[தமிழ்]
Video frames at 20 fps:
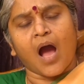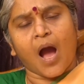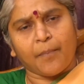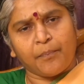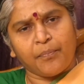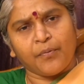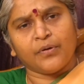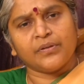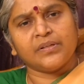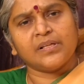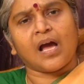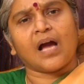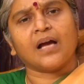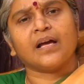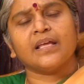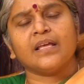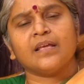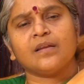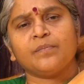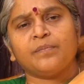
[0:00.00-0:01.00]
அப்போது
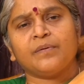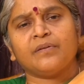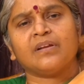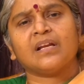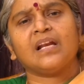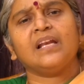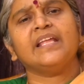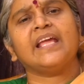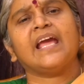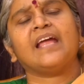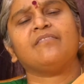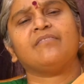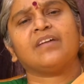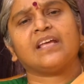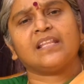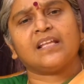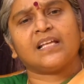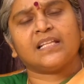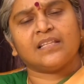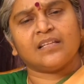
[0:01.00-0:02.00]
அங்கு இருப்பவர்கள் ஏன்
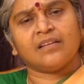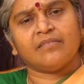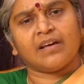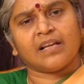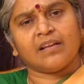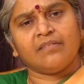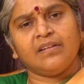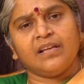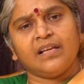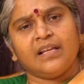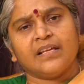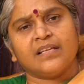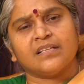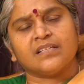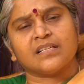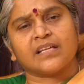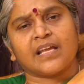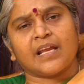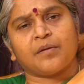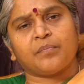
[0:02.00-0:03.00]
வேதாத்திரி வரவில்லை
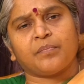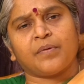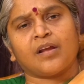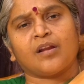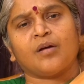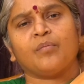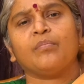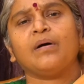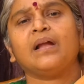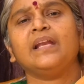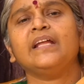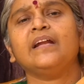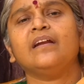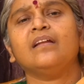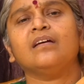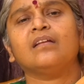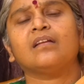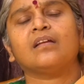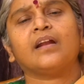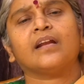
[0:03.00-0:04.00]
என்று கேட்பாராம்
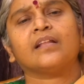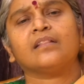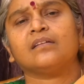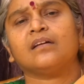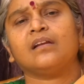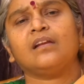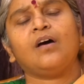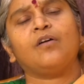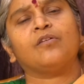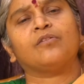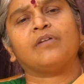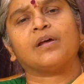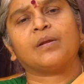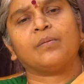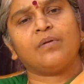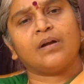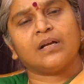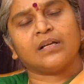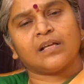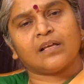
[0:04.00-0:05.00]
பலியிடுகிற இடத்துக்கெல்லாம் அவர்
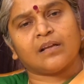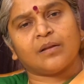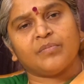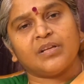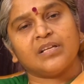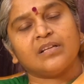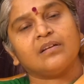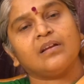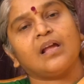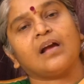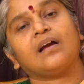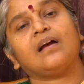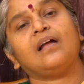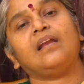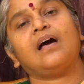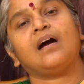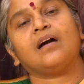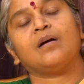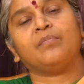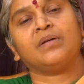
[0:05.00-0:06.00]
வரமாட்டாராம் என்று
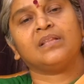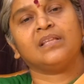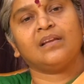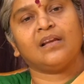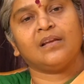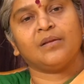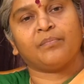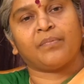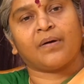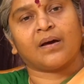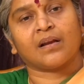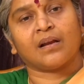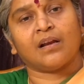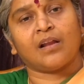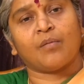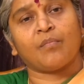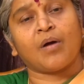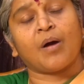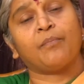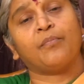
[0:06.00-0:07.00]
நக்கலாக
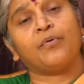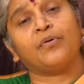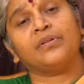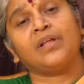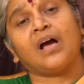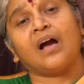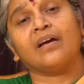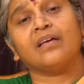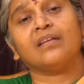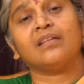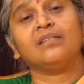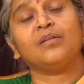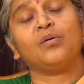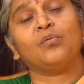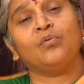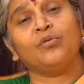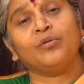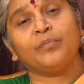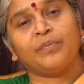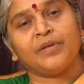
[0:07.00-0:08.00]
பதிலளிப்பார்களாம் அப்பொழுது அங்கு இருந்த
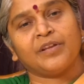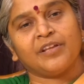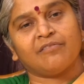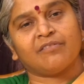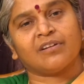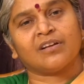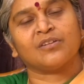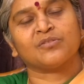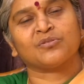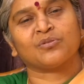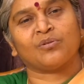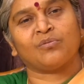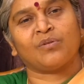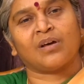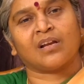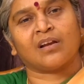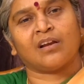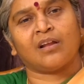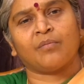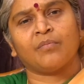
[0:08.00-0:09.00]
ஊர் பெரியவர்கள்
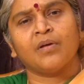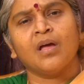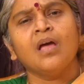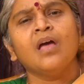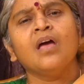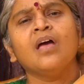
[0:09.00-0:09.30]
சொல்வார்களாம்